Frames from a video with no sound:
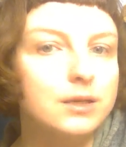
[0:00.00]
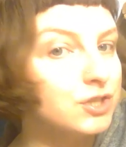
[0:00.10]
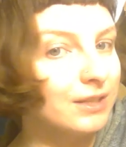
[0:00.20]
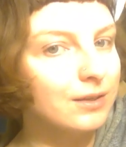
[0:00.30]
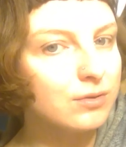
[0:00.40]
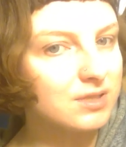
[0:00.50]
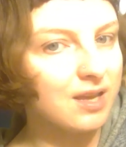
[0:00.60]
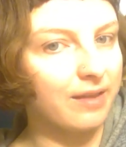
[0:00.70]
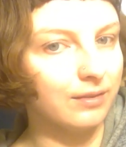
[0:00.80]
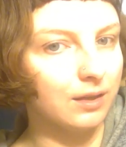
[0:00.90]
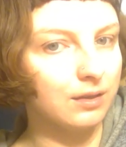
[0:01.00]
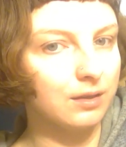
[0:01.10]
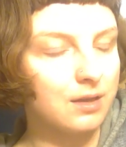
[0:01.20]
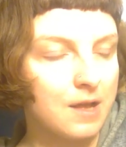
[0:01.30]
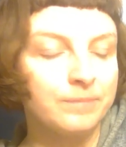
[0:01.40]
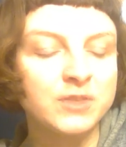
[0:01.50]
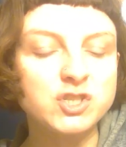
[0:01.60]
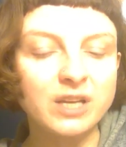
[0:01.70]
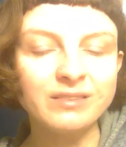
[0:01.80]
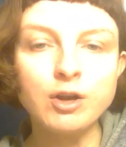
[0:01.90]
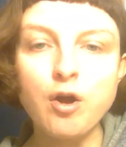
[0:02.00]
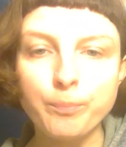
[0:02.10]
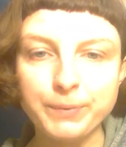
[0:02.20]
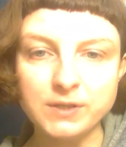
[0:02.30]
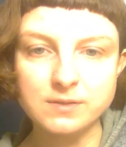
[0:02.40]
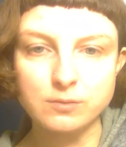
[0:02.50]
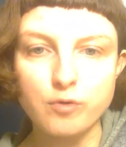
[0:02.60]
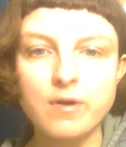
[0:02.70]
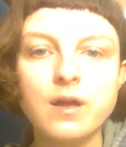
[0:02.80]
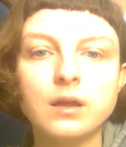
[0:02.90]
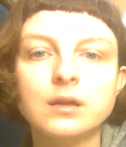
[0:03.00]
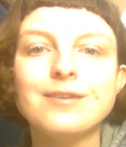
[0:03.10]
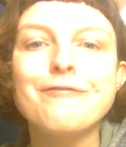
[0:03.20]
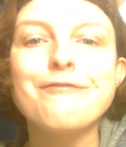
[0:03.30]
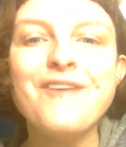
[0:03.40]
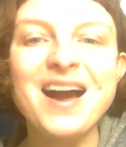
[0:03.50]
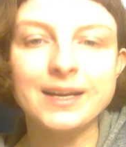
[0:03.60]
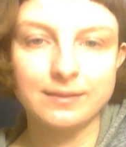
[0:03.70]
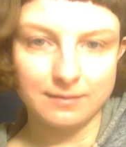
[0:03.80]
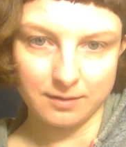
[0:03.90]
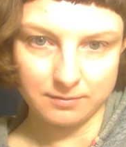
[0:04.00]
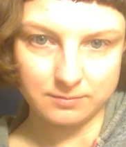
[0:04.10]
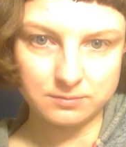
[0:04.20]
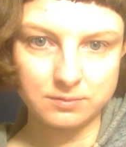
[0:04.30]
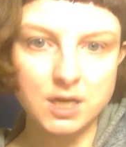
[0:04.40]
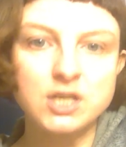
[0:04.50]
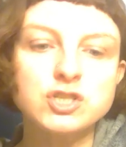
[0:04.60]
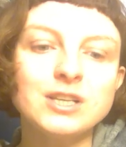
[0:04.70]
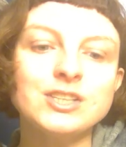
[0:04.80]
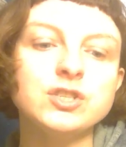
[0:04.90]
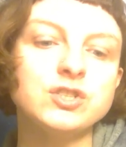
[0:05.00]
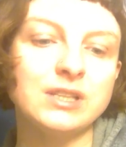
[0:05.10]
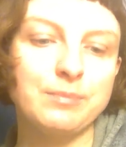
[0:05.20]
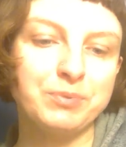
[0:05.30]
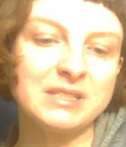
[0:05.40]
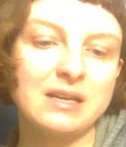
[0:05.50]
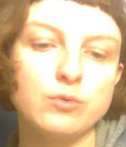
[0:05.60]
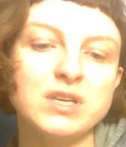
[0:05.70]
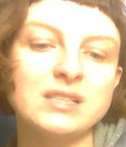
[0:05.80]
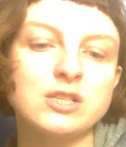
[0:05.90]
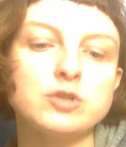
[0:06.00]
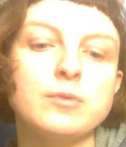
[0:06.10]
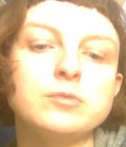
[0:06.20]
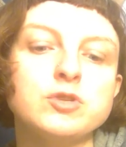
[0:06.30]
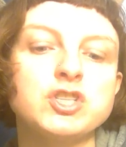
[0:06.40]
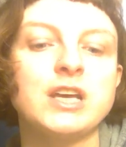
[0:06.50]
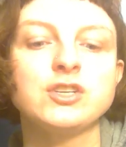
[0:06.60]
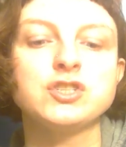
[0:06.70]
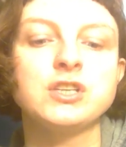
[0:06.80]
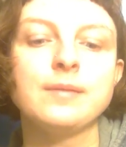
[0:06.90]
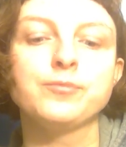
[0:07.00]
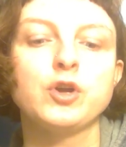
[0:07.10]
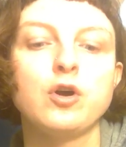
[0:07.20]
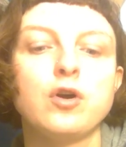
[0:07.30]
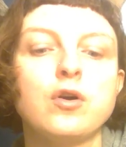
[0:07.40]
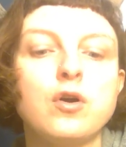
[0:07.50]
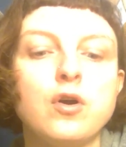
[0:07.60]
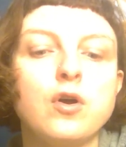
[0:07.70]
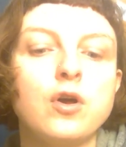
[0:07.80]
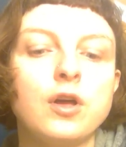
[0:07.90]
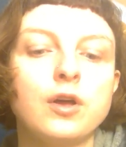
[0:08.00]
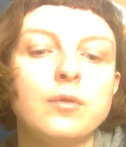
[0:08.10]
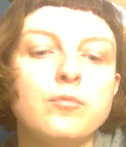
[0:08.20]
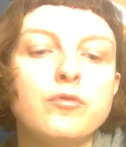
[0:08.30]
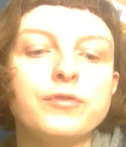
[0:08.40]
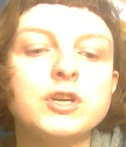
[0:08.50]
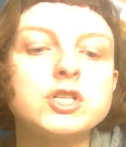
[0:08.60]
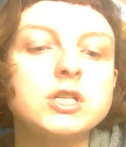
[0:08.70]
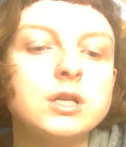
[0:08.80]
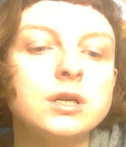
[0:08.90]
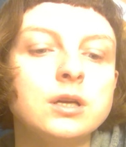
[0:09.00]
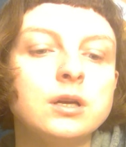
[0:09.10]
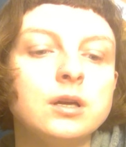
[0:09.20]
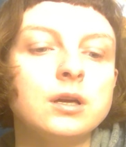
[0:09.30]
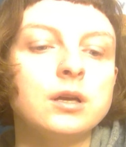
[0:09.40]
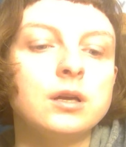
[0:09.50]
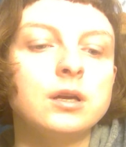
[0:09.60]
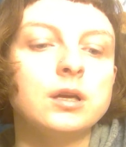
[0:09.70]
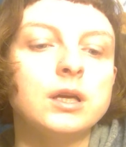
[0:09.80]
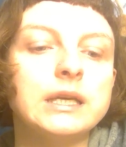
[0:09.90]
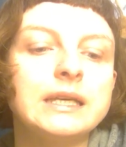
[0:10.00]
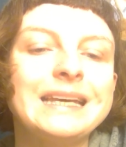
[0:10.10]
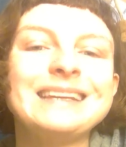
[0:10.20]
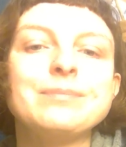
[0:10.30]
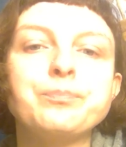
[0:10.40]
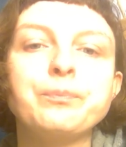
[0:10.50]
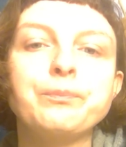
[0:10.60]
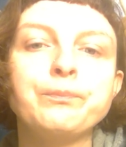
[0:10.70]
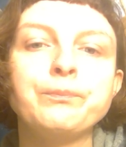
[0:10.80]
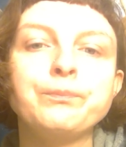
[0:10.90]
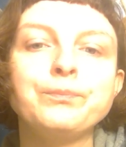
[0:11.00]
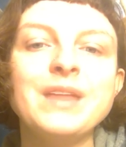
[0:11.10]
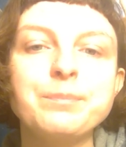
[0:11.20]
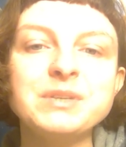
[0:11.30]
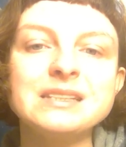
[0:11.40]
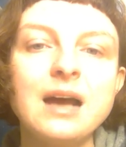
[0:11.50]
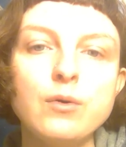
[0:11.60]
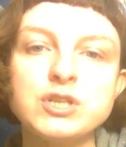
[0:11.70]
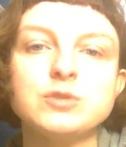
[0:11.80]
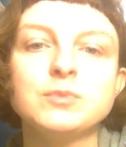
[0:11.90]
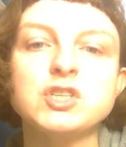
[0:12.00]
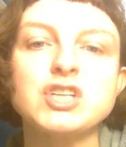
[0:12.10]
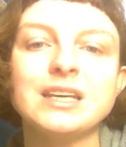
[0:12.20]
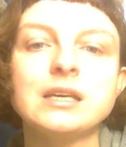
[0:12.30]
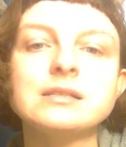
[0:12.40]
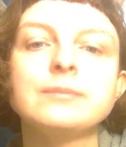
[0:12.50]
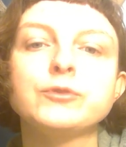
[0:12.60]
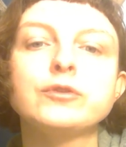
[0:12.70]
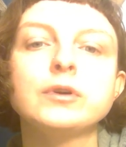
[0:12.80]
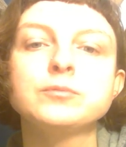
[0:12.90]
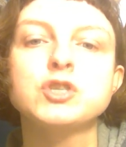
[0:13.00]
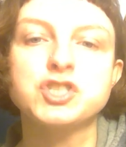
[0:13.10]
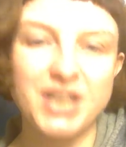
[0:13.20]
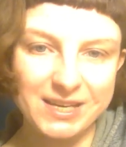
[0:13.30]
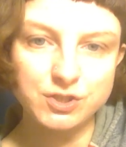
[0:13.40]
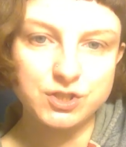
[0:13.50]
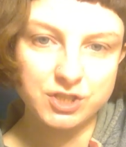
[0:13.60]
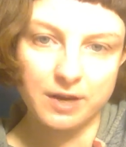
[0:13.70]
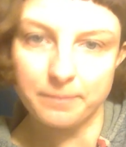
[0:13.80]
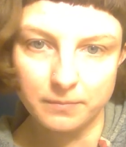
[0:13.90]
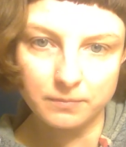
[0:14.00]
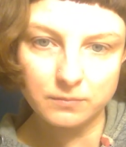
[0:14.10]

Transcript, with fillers: żadnej oceny, żadnego opisu. Fakty. Czyli jeśli ci napisał, jesteś moim szczęściem, to mówisz, kiedy napisałeś mi, że jestem twoim szczęściem,